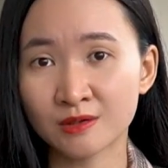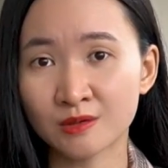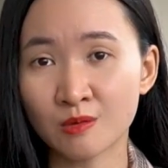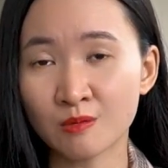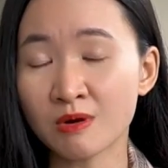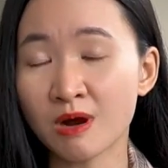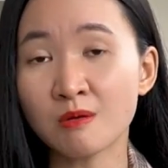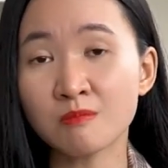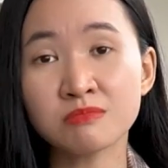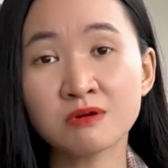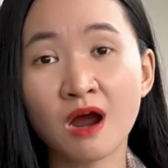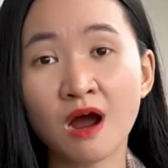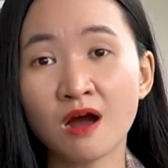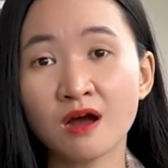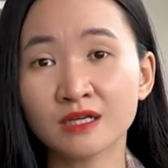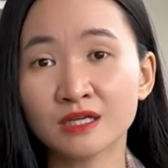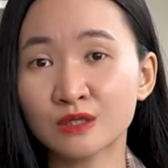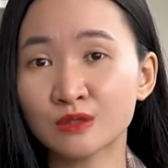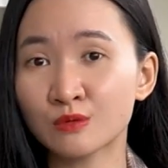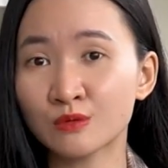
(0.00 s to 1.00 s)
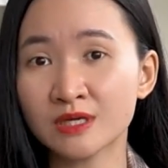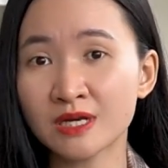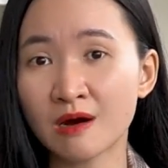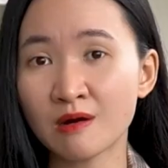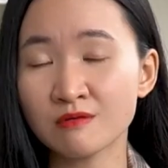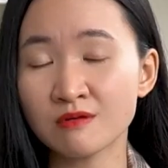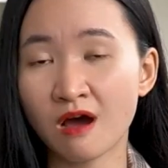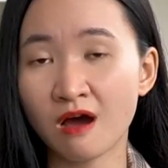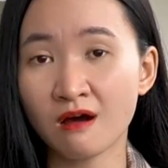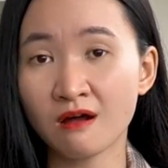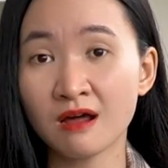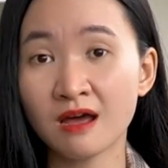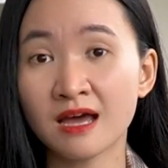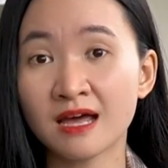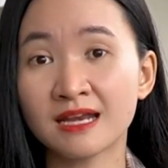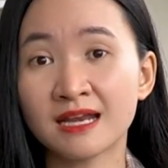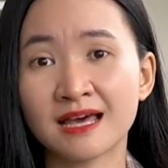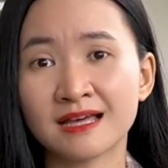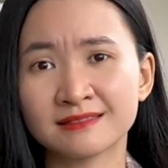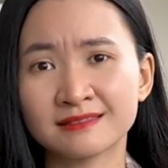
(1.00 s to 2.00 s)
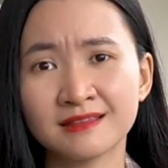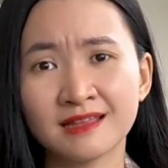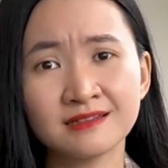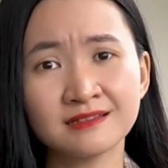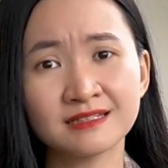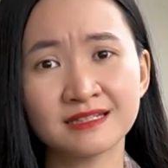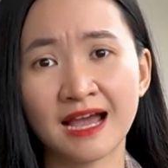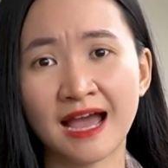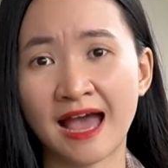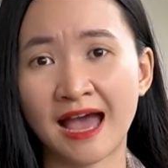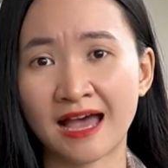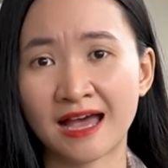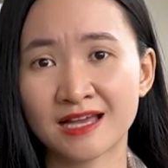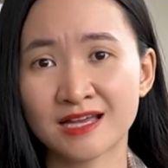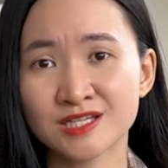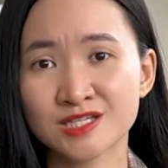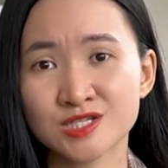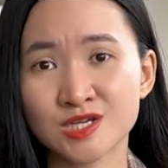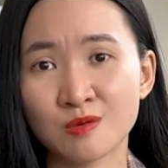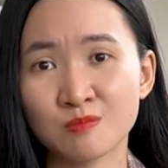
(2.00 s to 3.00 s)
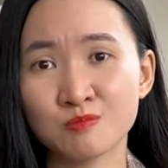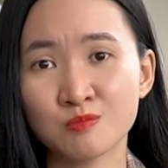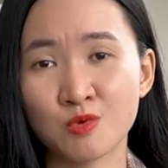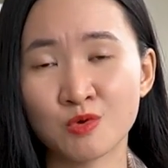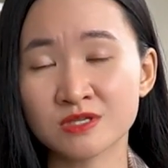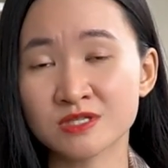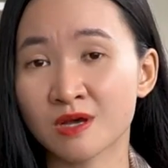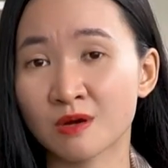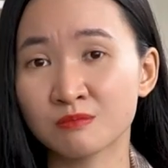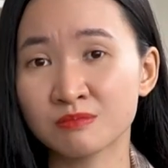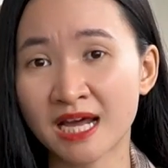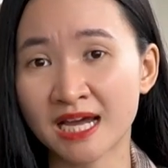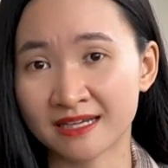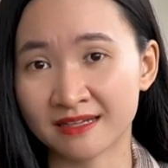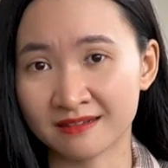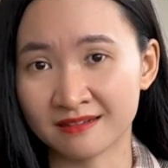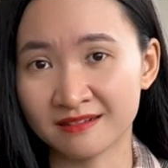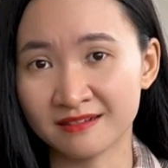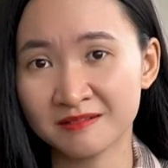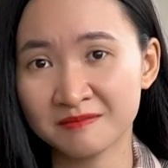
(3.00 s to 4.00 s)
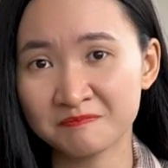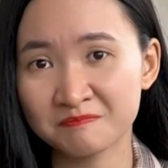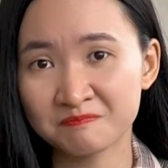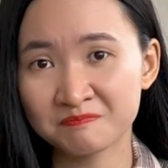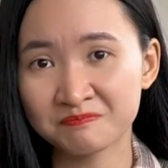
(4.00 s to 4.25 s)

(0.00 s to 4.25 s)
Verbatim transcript: cũng không coi cái nỗi đau đó là tất cả trong cuộc sống này nữa